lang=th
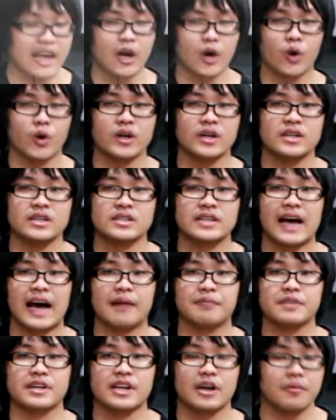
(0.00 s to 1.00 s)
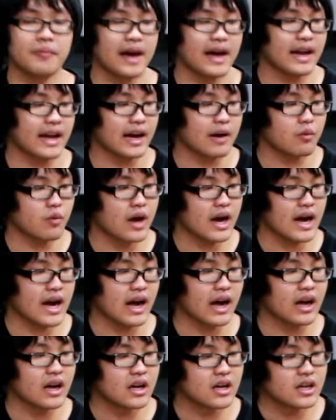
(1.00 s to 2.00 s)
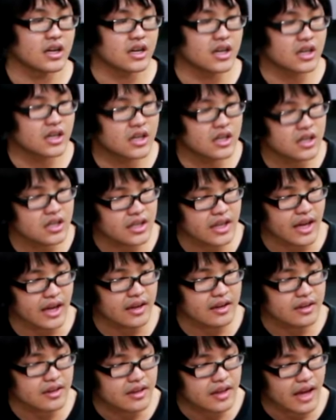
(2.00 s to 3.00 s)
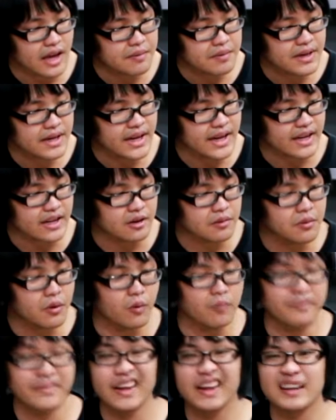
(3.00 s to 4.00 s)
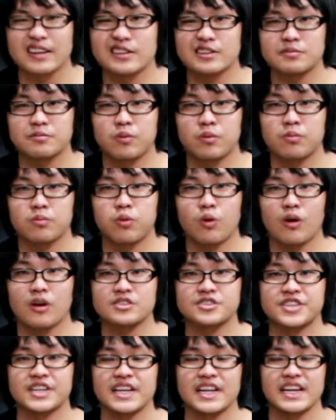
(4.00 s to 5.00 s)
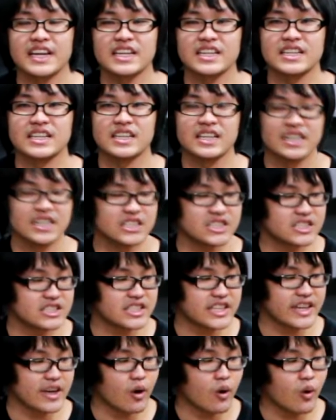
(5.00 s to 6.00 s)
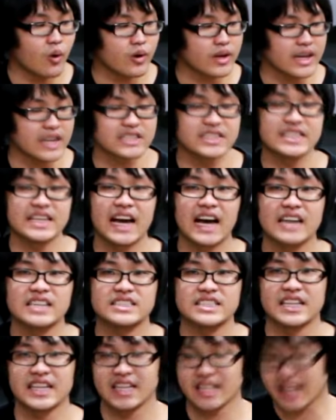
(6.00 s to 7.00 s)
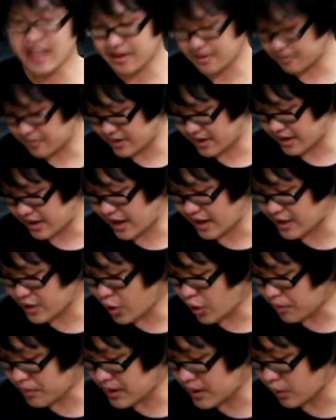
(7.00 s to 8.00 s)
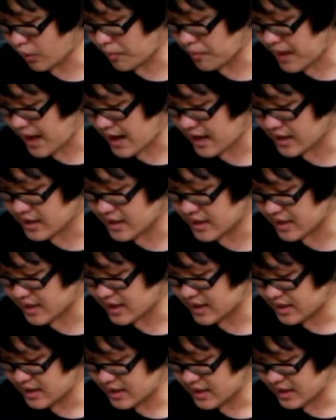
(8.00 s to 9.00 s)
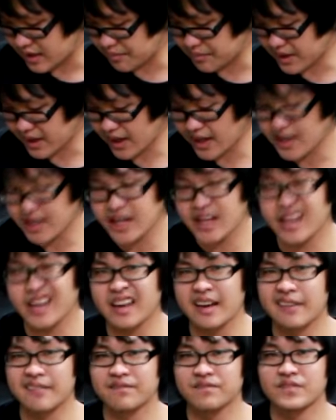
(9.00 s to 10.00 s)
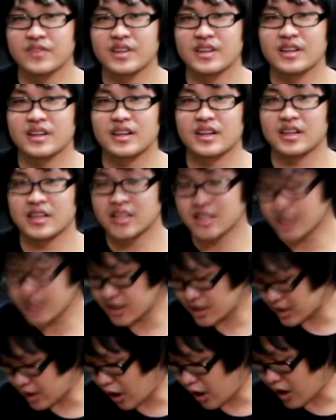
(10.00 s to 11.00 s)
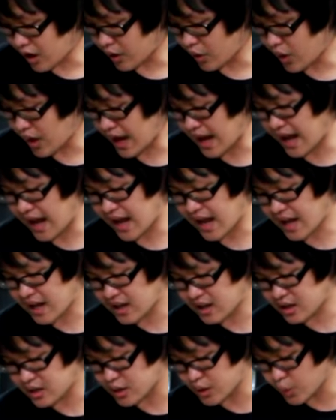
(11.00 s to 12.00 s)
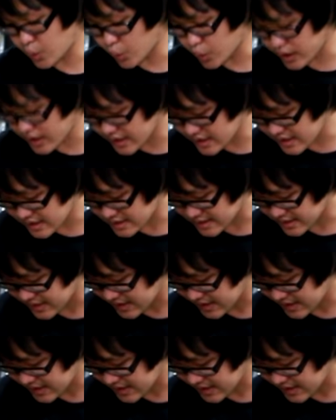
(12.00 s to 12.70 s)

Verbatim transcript: หลายคนถามกันเข้ามานะครับว่าเออเนี่ยไอบันเน็ตของผมเนี่ย พวกซีรีส์ GO เนี่ย GRG เนี่ยคันโยกมันหลวมมากเลยทำยังไงดี คือน้องเขาหา รูที่จะ